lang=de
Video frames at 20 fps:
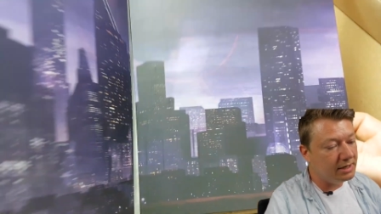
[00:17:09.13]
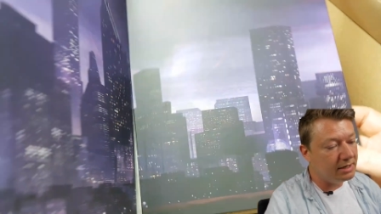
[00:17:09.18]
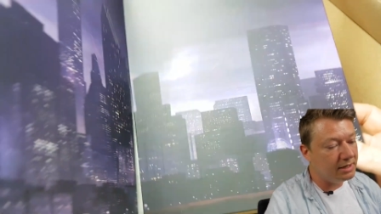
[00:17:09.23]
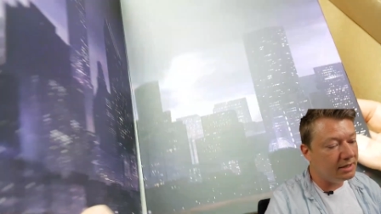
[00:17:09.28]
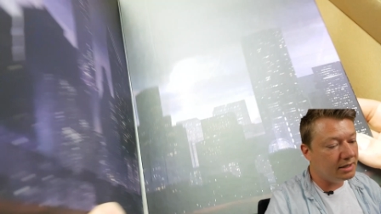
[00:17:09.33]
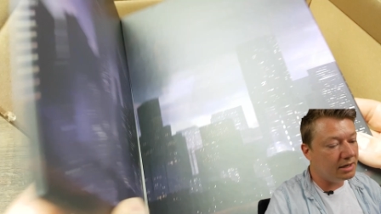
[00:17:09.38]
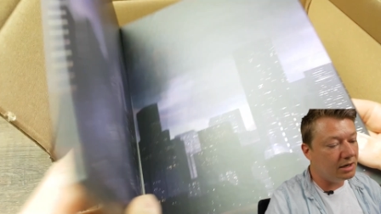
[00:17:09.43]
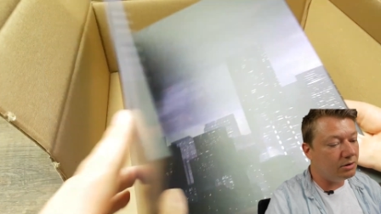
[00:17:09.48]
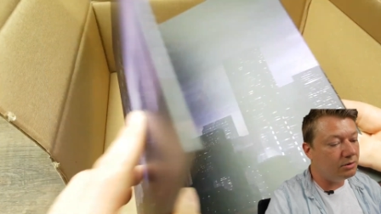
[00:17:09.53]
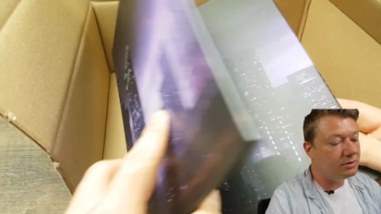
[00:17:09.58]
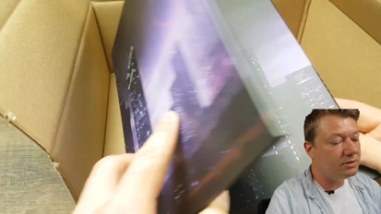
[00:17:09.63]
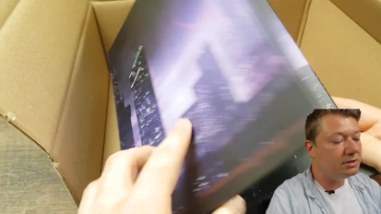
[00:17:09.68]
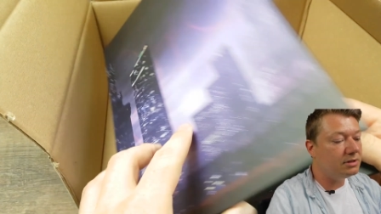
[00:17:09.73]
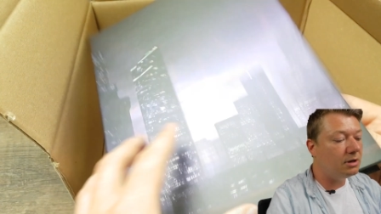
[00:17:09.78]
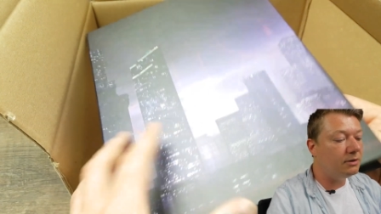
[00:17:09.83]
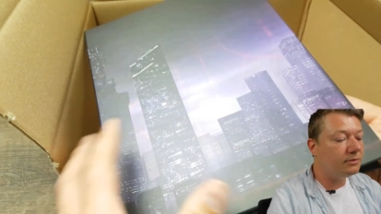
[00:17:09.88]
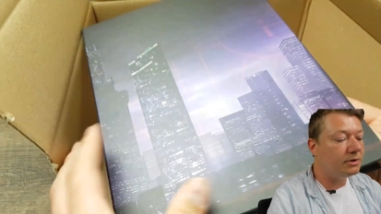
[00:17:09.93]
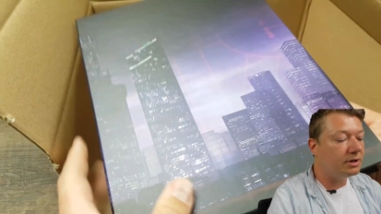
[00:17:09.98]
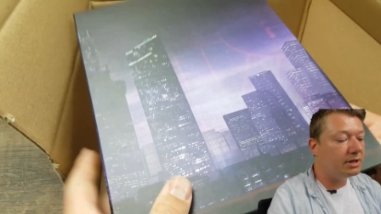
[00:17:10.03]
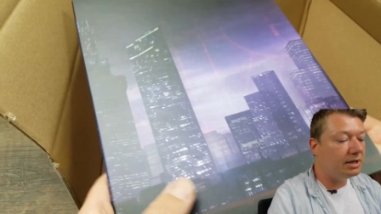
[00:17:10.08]
nach außen
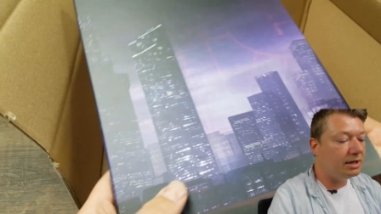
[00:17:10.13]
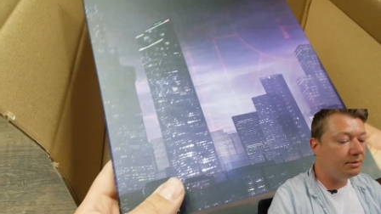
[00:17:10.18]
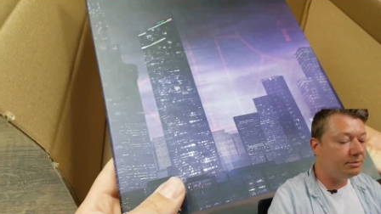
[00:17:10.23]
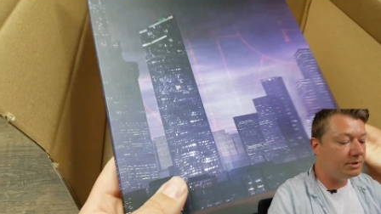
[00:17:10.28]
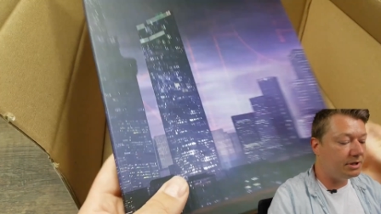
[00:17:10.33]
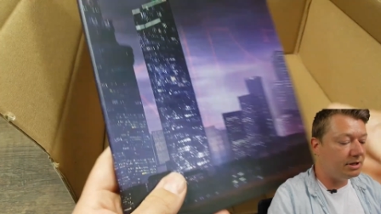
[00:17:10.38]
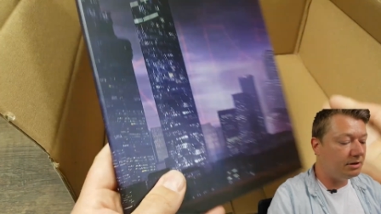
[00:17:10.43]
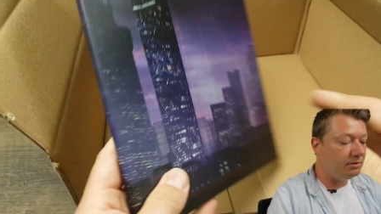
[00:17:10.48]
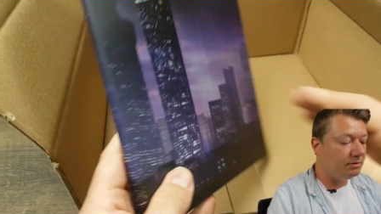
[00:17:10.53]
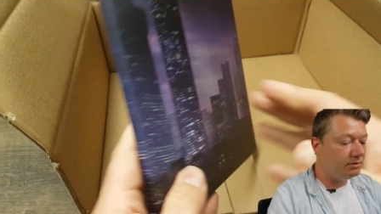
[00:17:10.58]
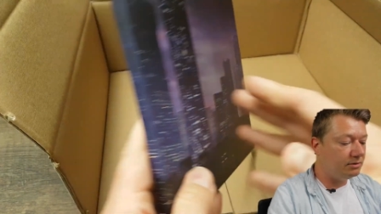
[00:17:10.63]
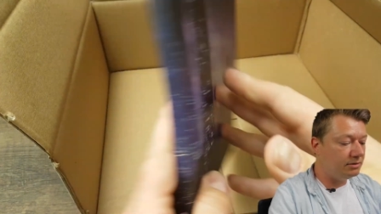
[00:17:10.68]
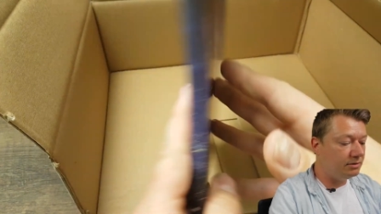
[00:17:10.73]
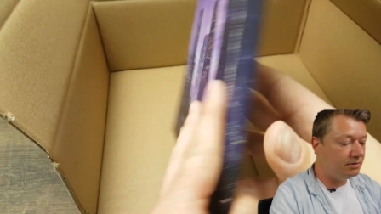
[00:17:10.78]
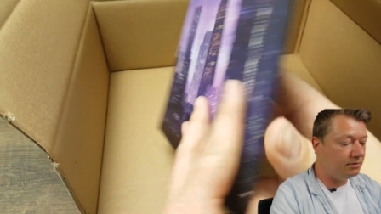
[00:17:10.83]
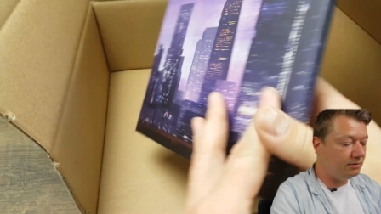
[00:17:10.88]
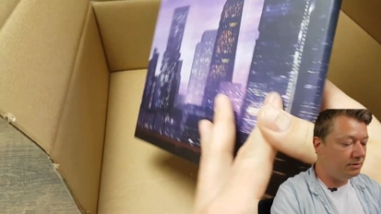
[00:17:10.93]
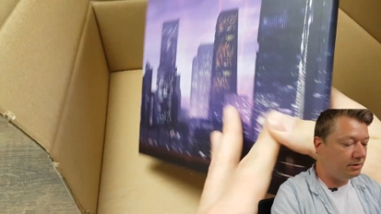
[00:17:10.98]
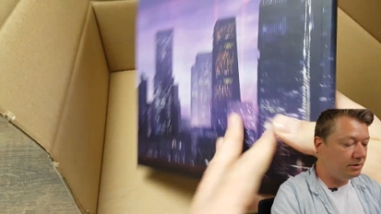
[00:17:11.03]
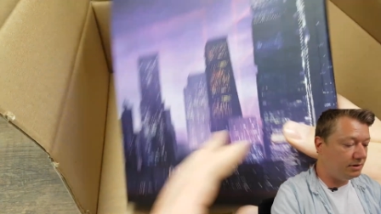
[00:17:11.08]
aufgeklappt aus
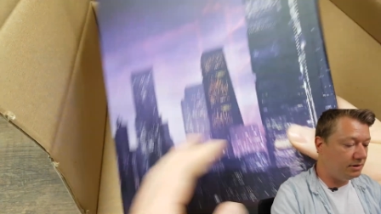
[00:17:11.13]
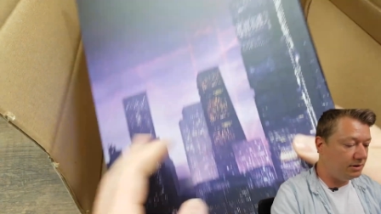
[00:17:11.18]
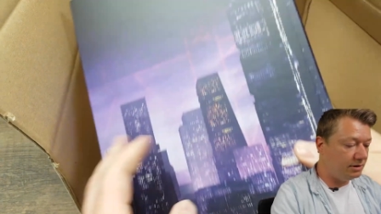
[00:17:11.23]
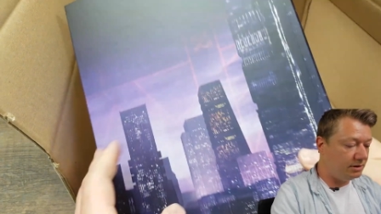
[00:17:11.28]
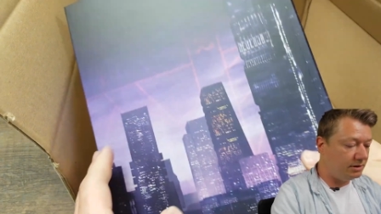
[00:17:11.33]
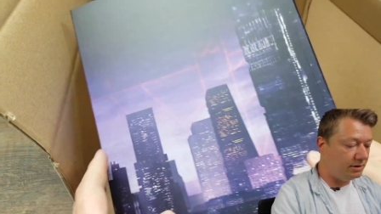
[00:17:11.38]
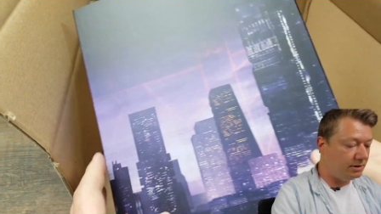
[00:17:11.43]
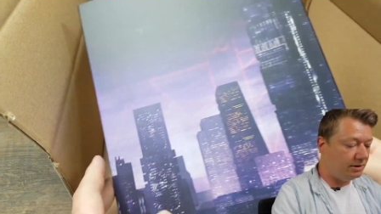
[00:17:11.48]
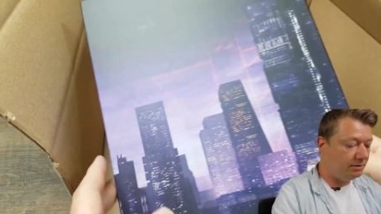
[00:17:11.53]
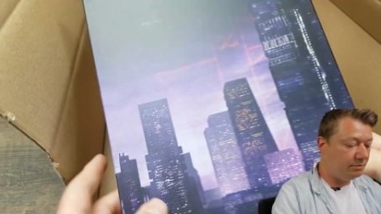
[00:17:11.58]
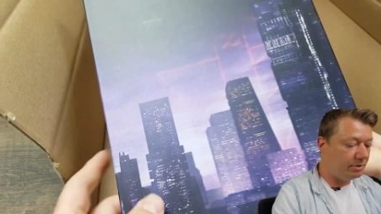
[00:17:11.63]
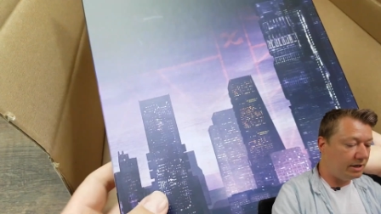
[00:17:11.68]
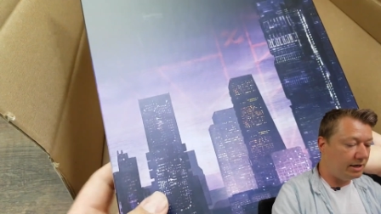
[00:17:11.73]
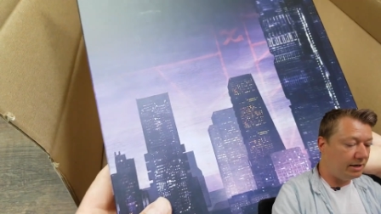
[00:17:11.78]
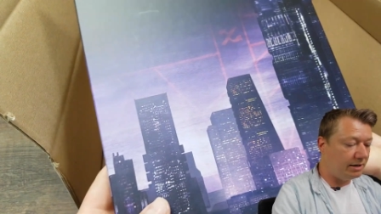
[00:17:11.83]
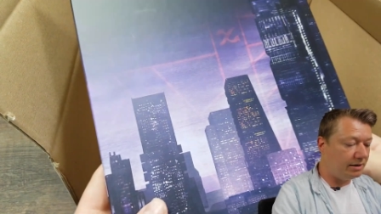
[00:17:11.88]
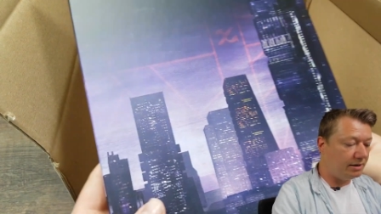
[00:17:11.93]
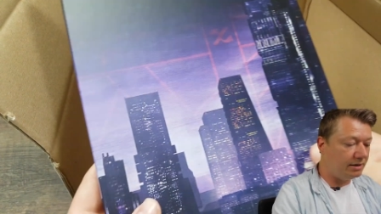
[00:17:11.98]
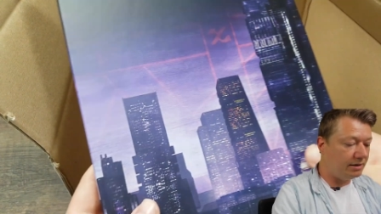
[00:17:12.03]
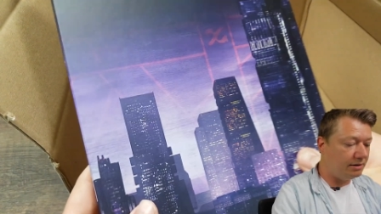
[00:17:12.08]
und äh, die
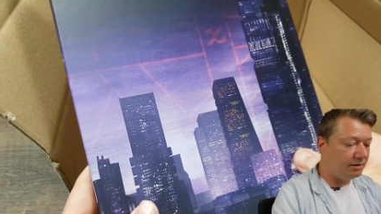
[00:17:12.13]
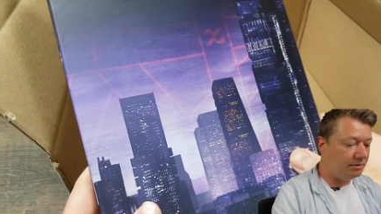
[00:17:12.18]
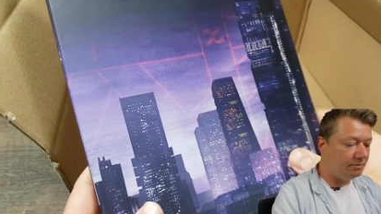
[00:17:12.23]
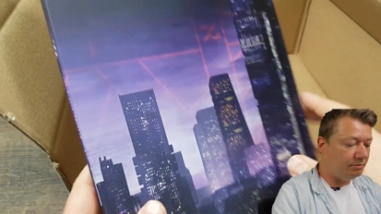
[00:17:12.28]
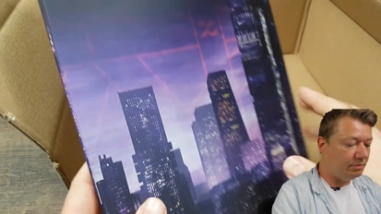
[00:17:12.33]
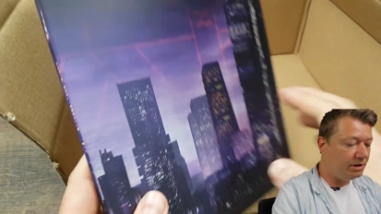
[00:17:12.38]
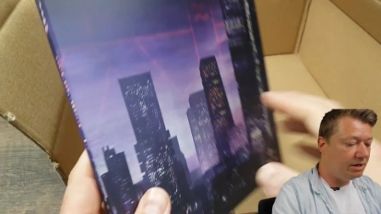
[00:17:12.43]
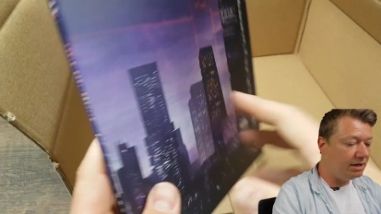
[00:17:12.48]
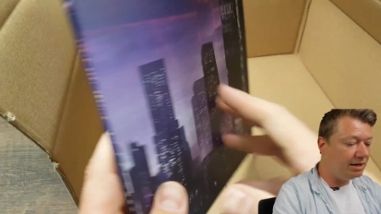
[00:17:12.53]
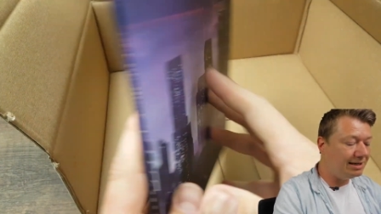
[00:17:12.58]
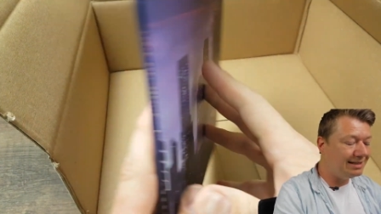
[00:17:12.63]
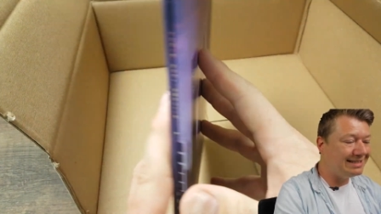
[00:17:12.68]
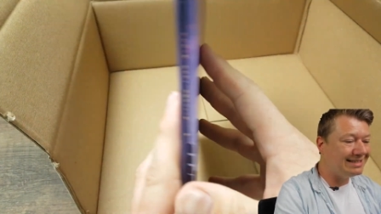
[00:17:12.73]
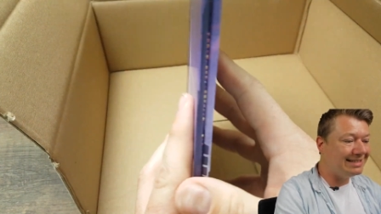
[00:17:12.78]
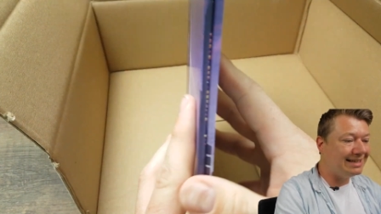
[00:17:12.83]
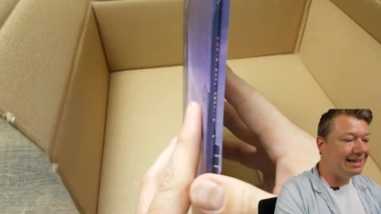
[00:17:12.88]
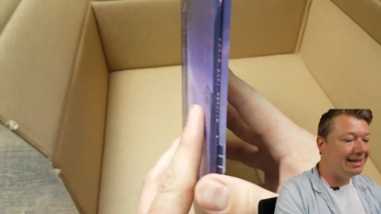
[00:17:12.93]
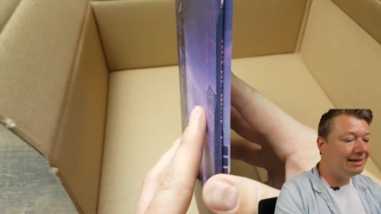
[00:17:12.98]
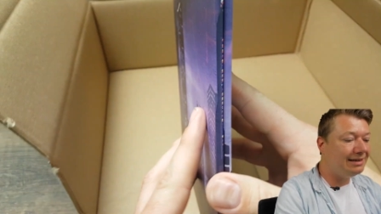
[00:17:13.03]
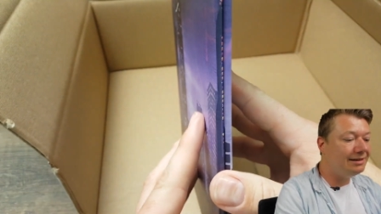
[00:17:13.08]
beiden äh, mittleren
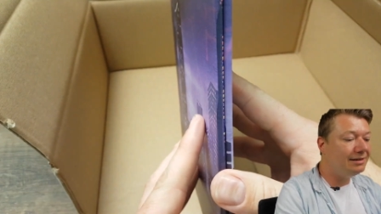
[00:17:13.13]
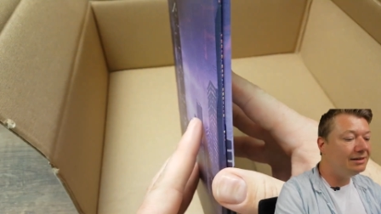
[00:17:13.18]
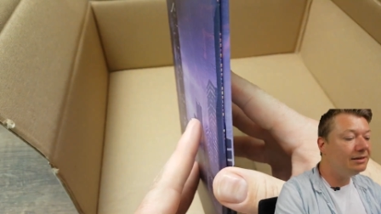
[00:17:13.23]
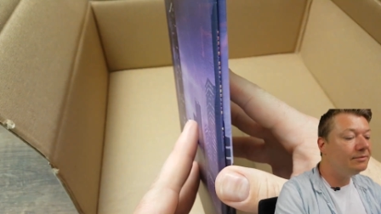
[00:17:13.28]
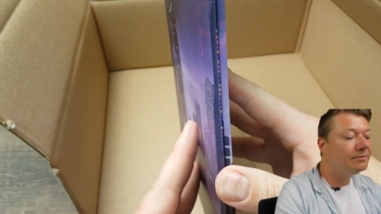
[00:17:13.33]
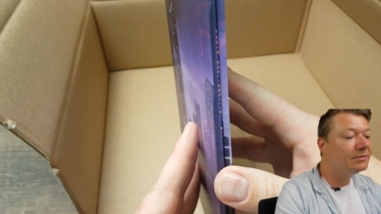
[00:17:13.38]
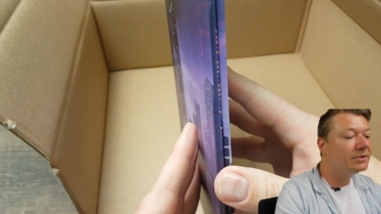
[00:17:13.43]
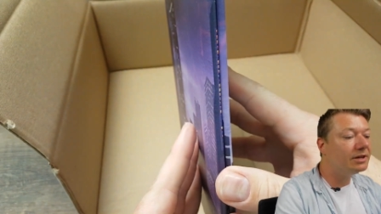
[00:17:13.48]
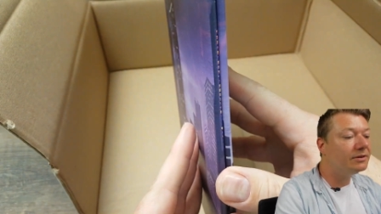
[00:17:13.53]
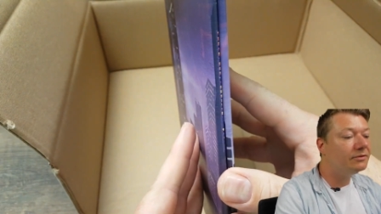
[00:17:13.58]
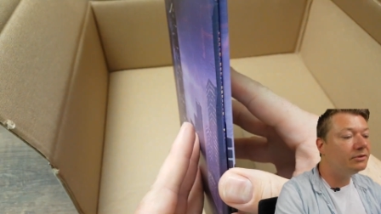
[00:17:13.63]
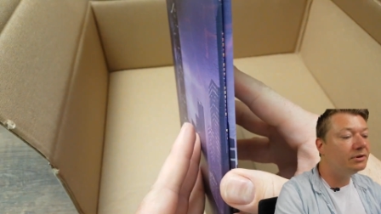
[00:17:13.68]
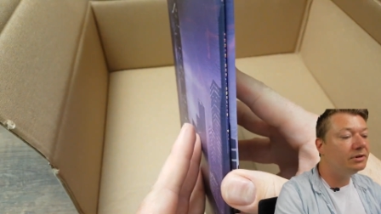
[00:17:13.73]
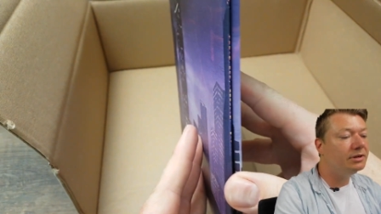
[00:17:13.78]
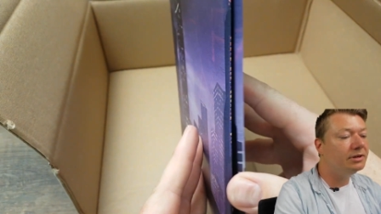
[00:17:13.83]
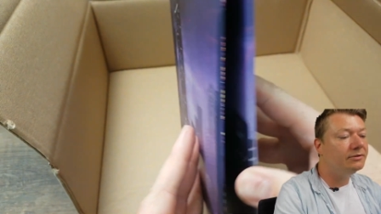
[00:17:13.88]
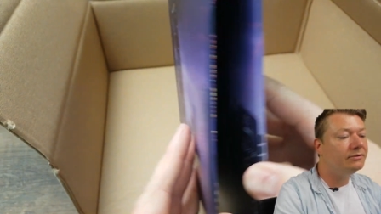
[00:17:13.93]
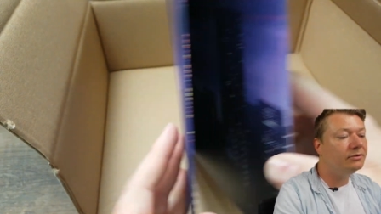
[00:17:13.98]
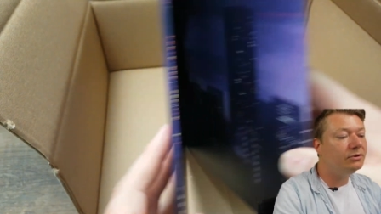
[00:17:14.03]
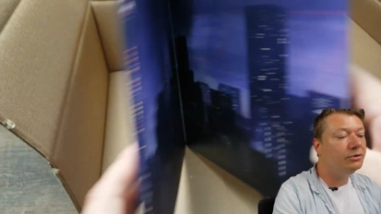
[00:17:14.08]
Seiten davon,
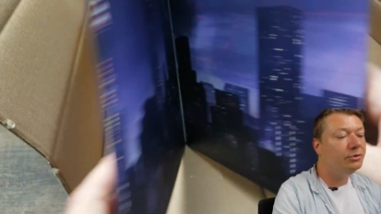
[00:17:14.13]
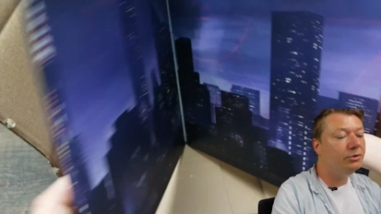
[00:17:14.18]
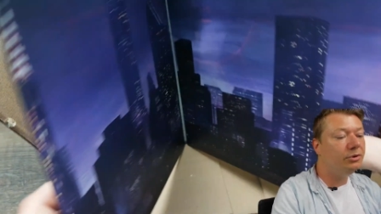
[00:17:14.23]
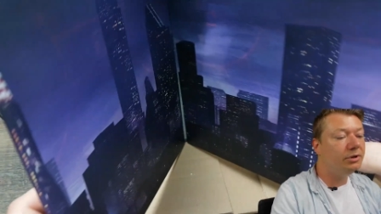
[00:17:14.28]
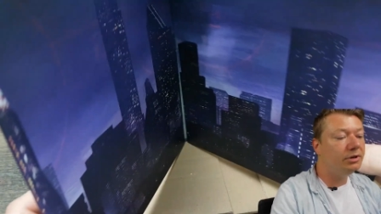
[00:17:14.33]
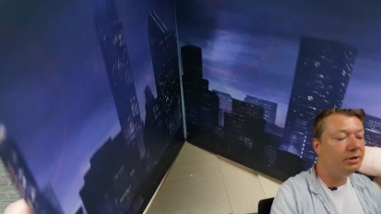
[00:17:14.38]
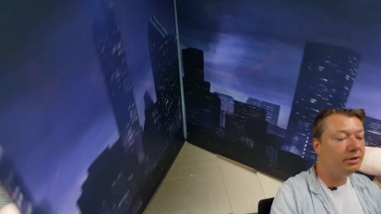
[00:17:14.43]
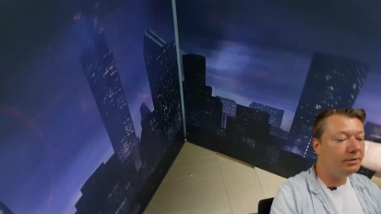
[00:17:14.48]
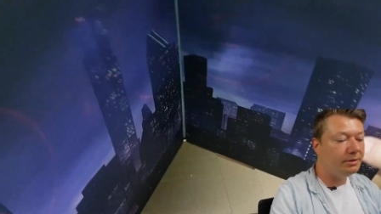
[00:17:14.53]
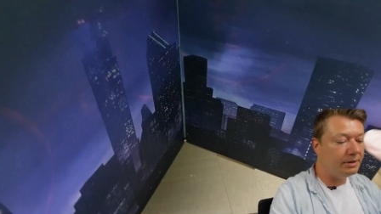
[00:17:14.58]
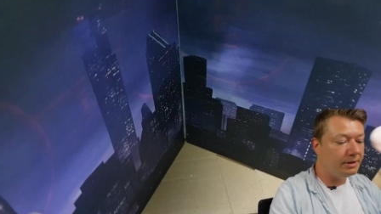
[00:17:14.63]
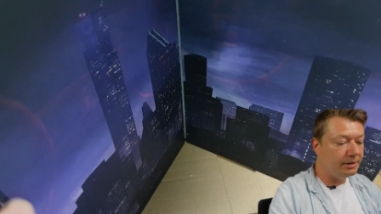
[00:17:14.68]
die Flügel.